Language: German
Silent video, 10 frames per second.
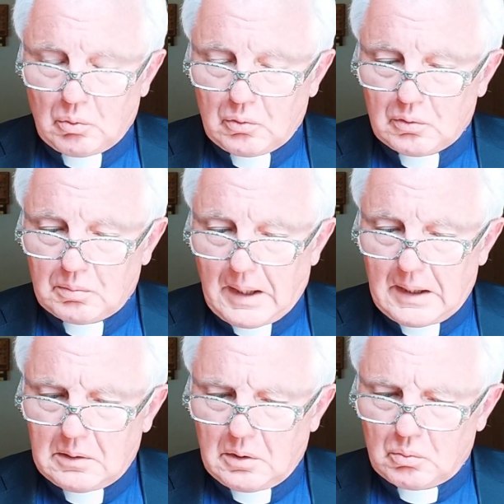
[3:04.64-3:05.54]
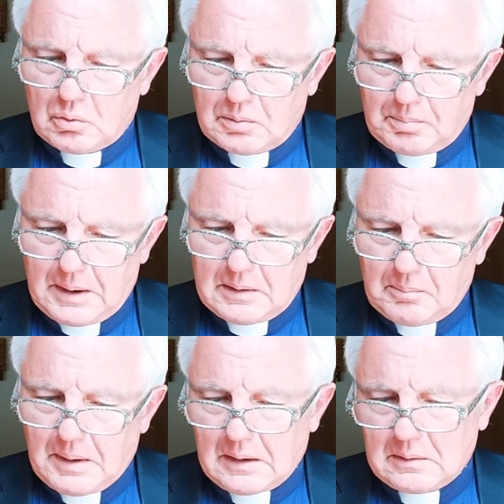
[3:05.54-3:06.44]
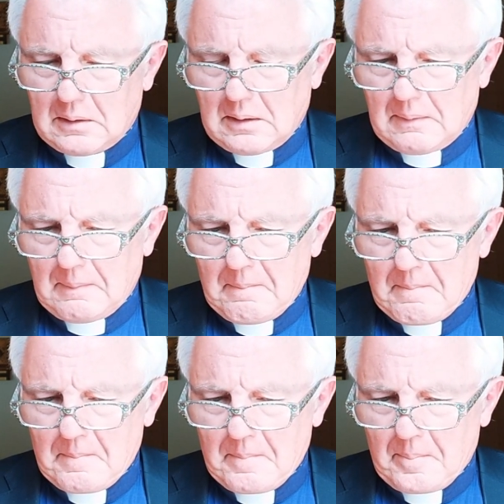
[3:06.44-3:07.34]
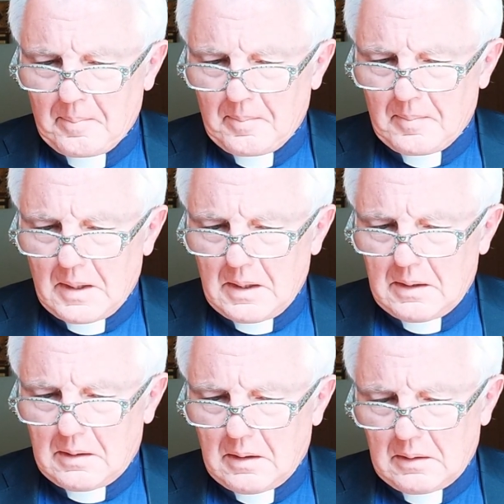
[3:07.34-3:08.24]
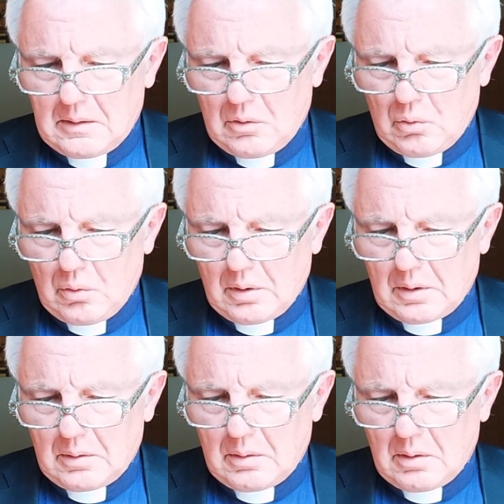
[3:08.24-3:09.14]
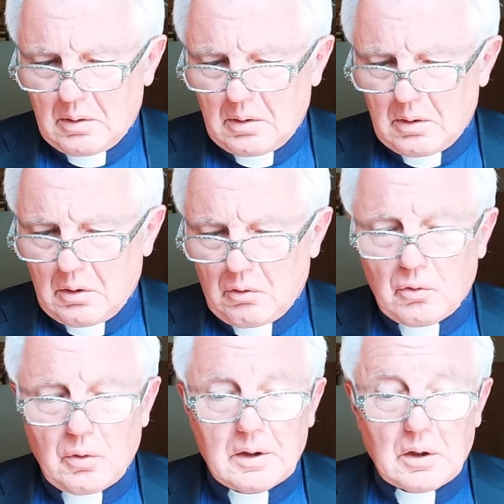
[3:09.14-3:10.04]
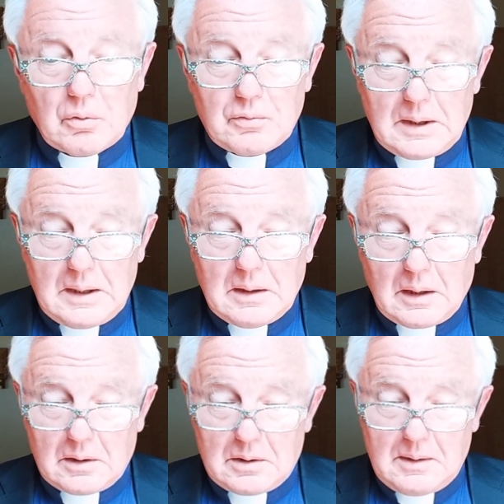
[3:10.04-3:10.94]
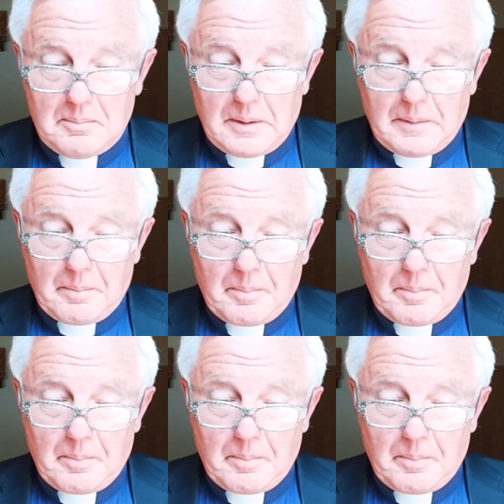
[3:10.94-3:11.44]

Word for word: und so weiter und später merkt er dann, ich hätte hören sollen auf die innere Stimme.